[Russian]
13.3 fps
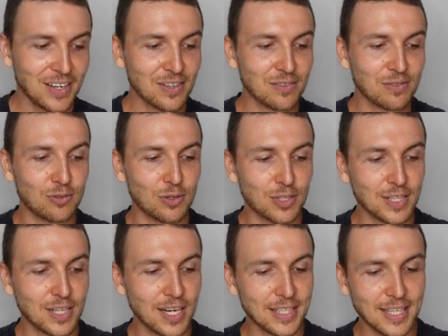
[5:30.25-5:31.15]
Вот.
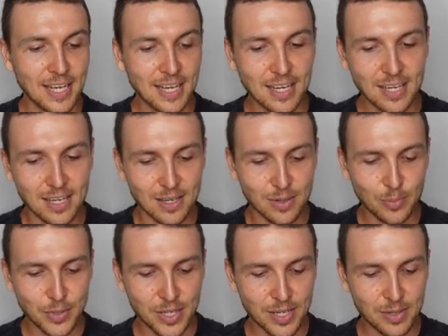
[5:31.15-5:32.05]
Когда а,
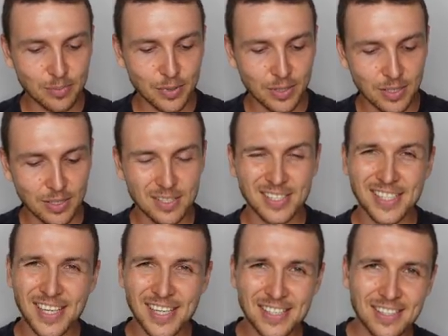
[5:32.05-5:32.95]
мне было
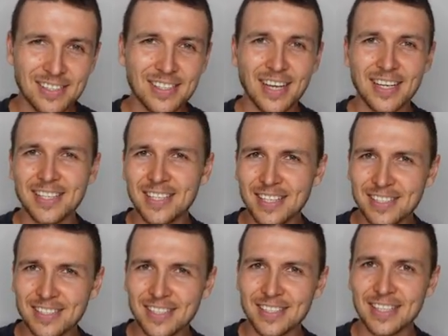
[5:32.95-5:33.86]

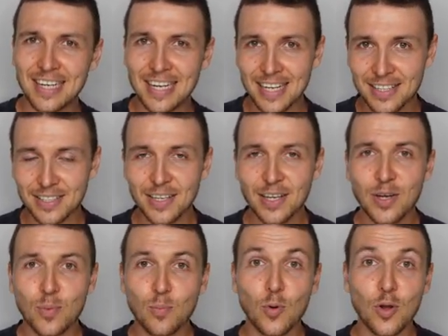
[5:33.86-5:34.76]
10-11 лет,
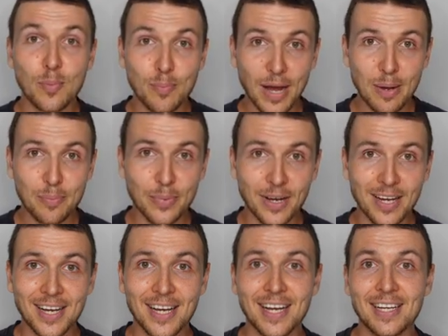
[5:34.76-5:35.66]
мой
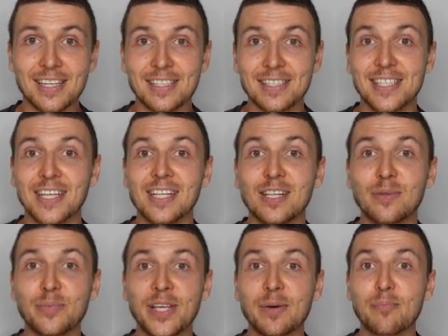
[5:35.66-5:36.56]
папа делал
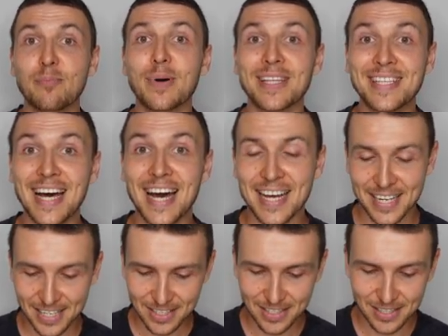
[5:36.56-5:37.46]
мне
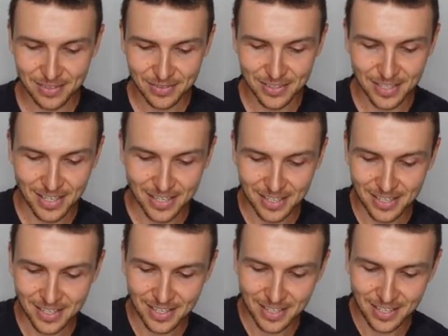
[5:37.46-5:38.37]
подарок, да,
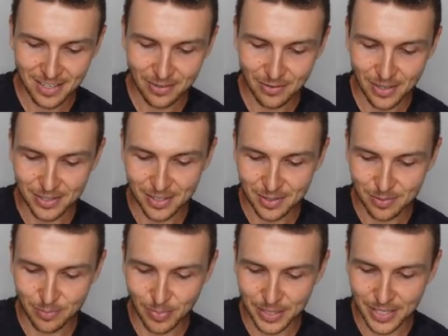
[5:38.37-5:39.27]
у нас есть
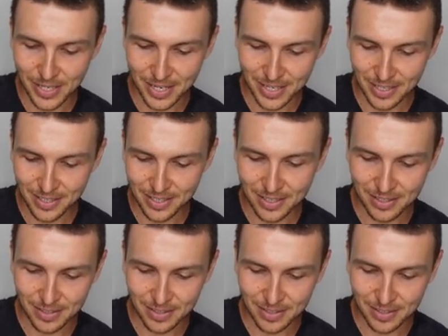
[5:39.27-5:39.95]
подарок,